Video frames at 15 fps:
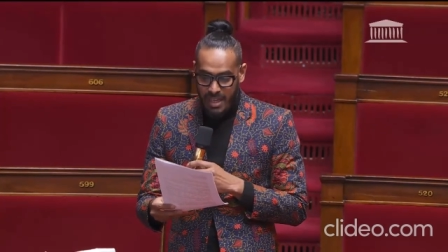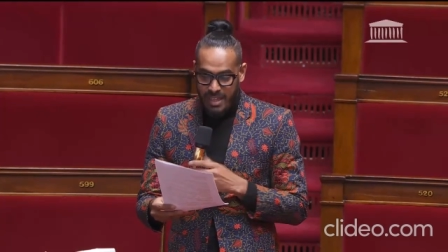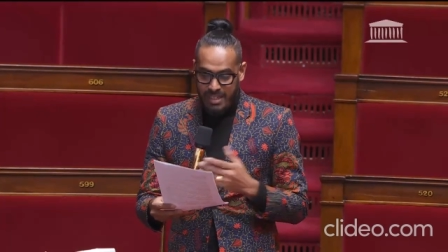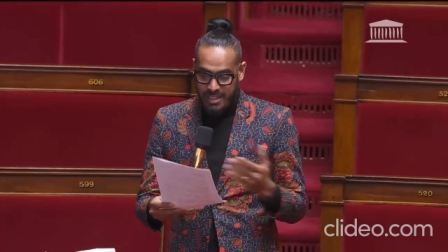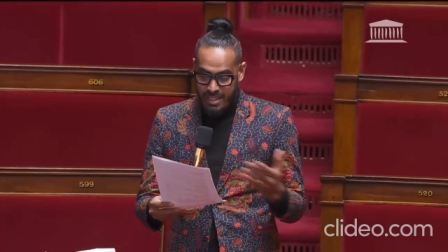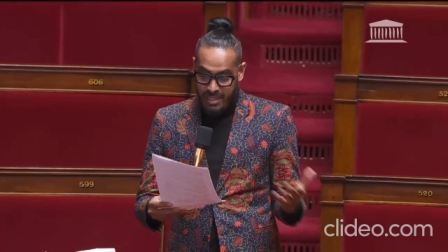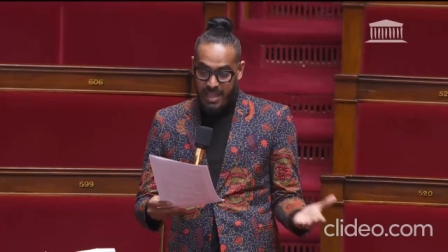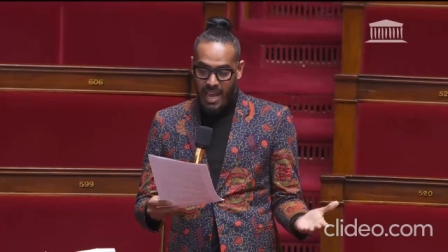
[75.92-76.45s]

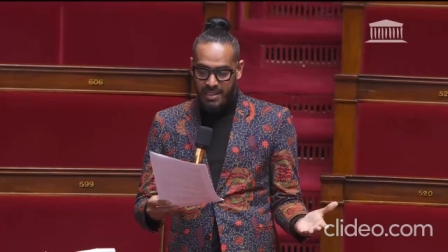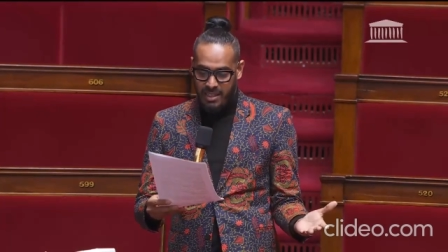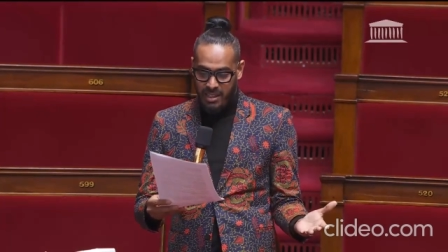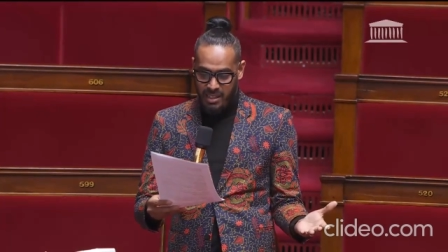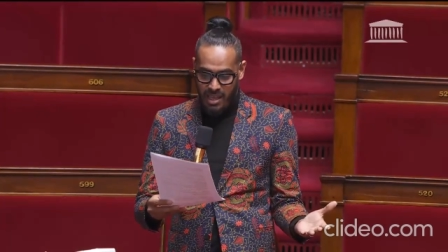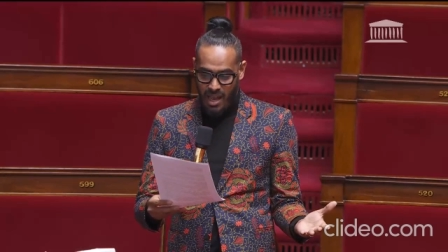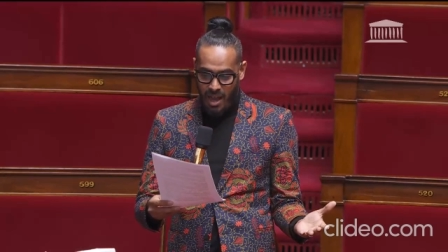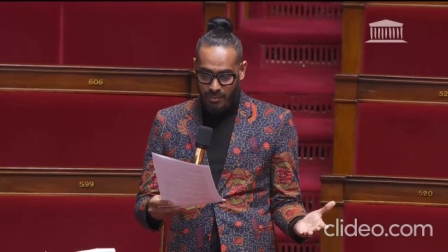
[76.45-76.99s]
Si dette il
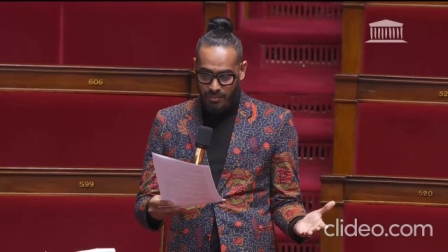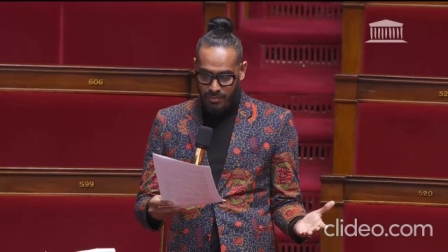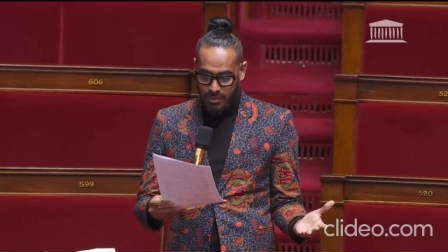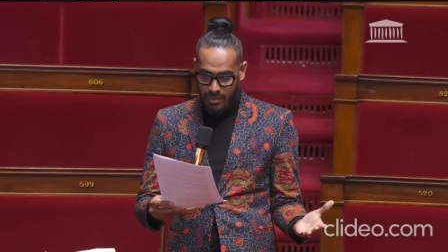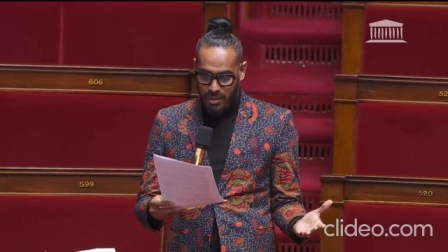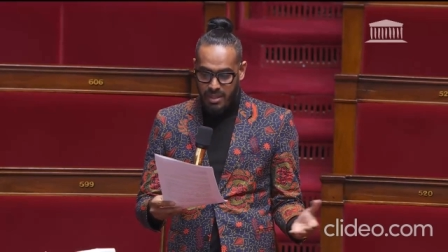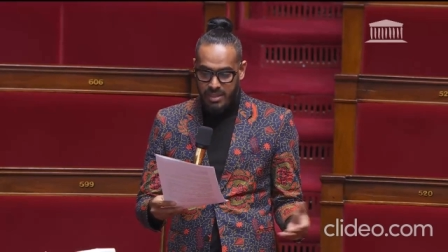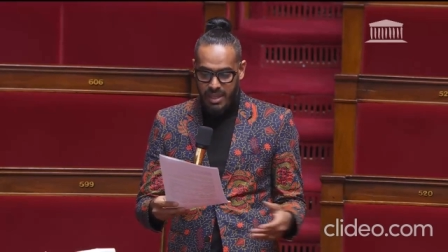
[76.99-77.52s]
y a,
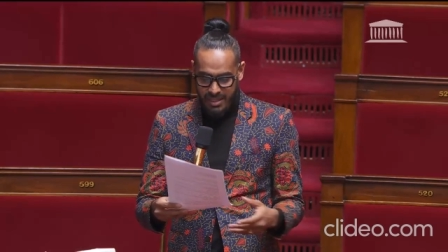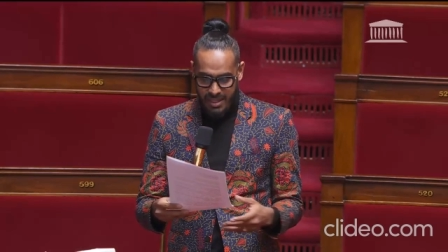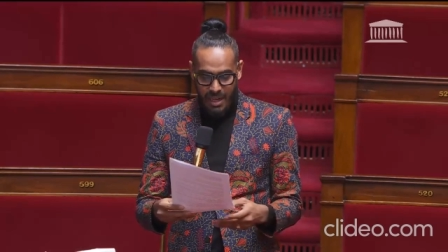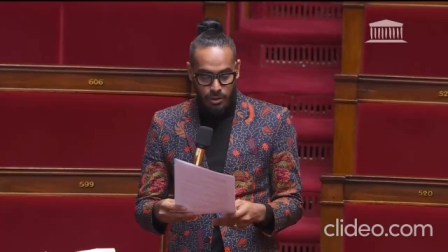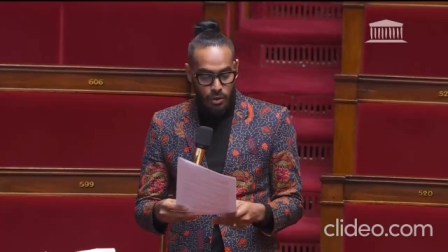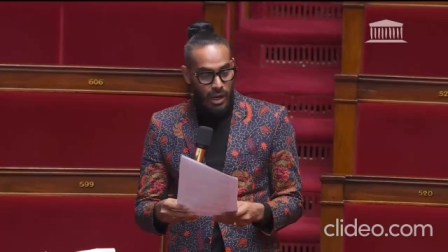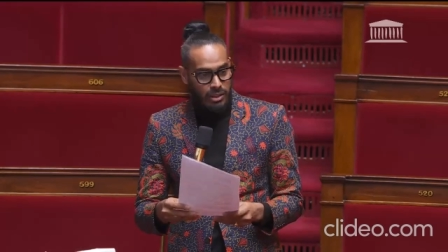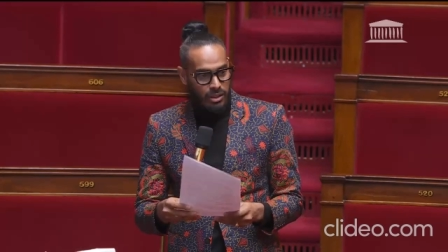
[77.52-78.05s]
c'est
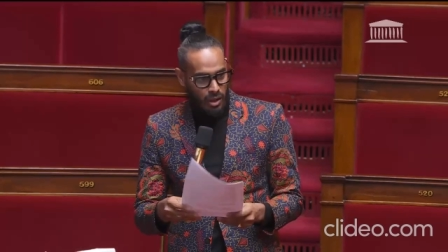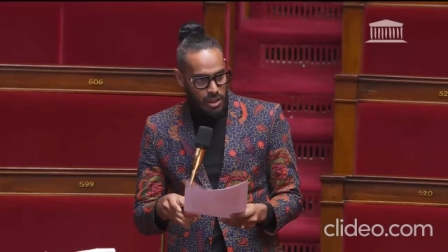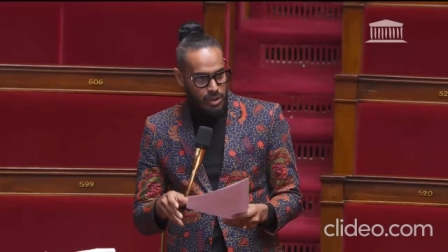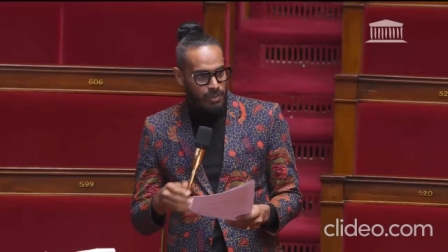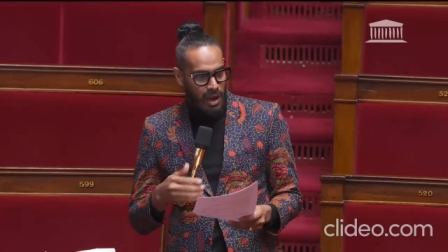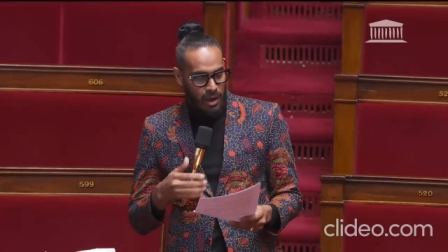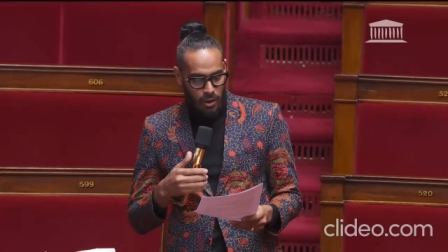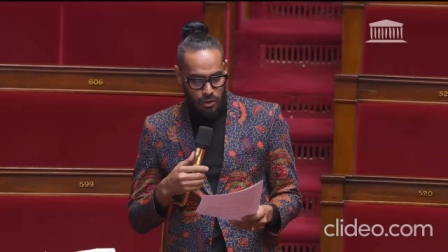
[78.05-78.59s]
celle de la
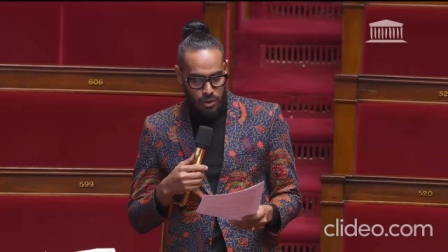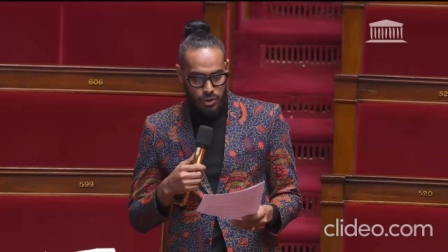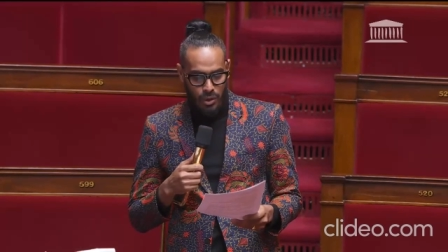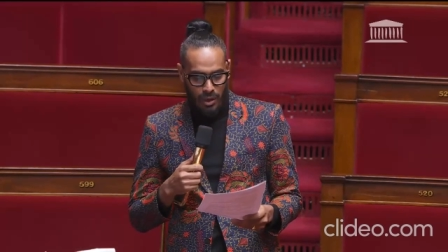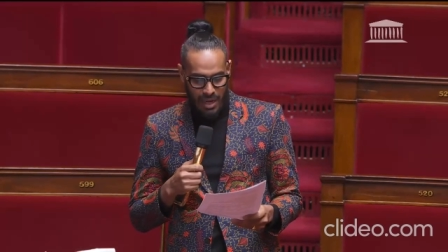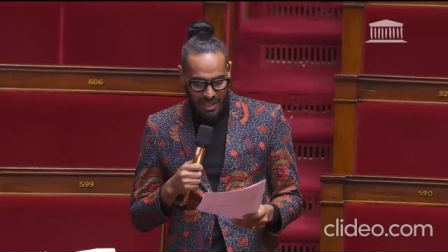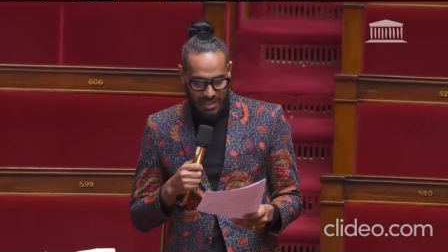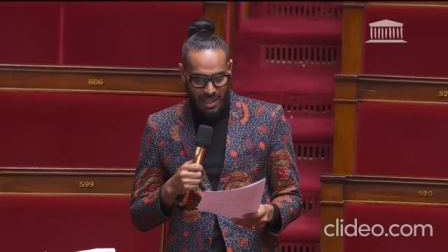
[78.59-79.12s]
transparence
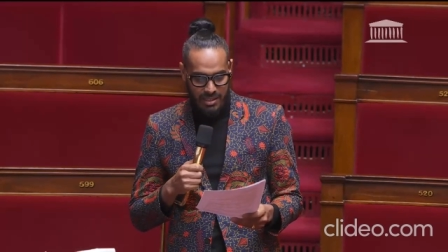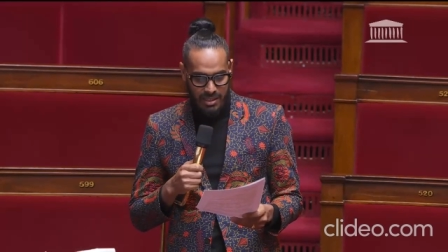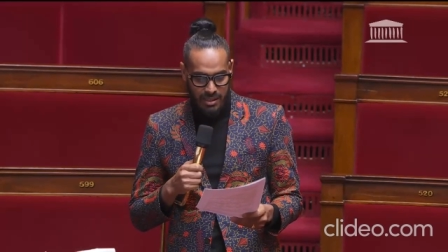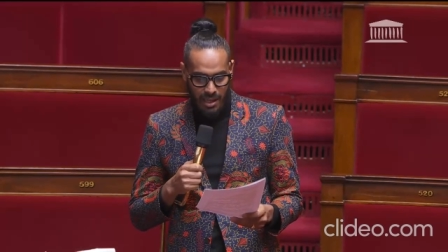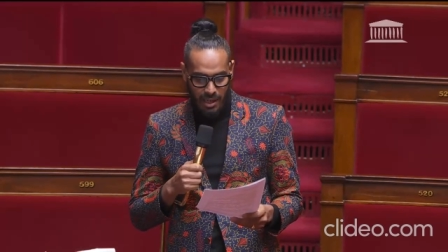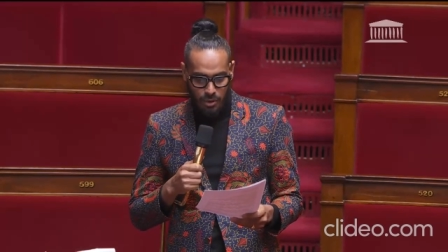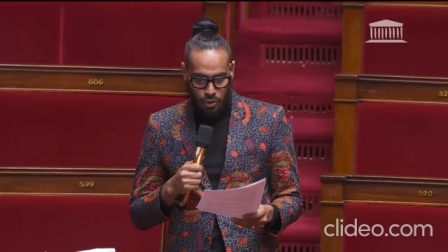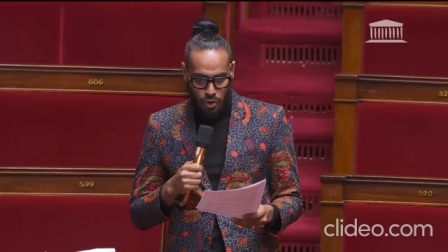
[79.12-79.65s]
sur
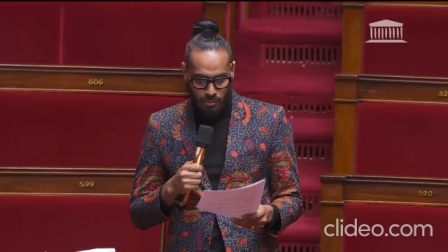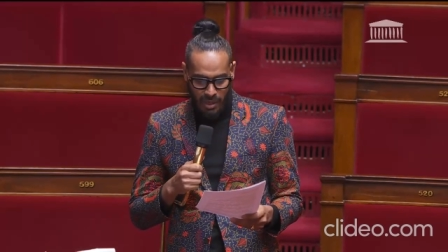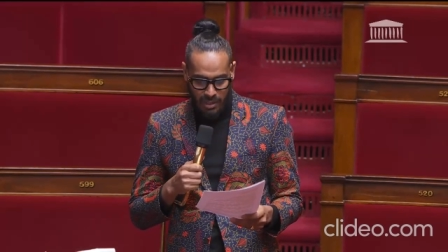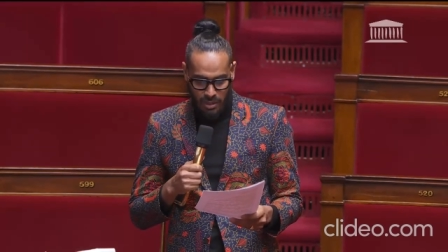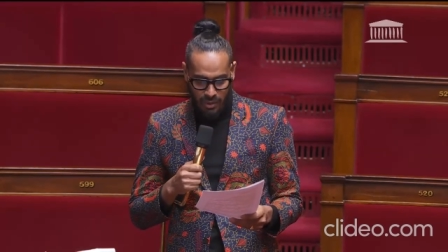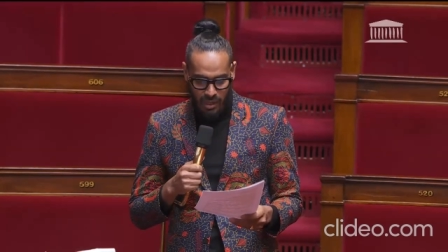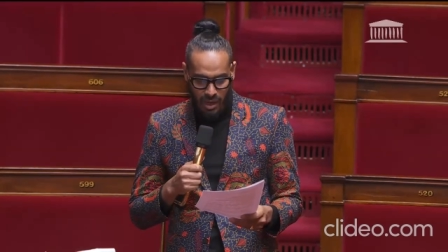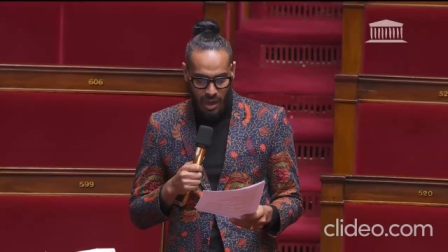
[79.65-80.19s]
l'assassinat de Thomas
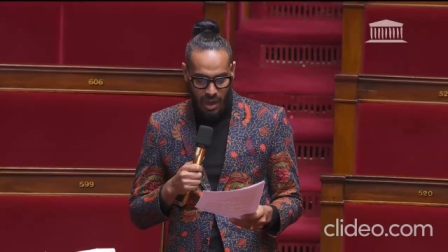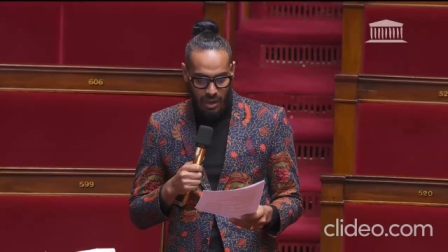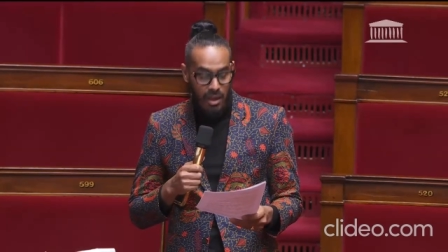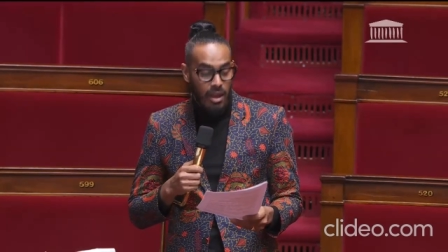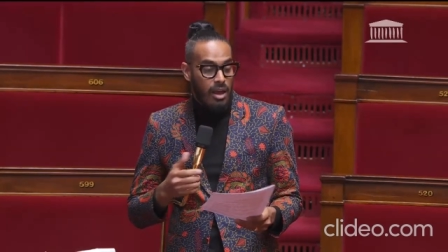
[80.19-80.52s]
Sankara.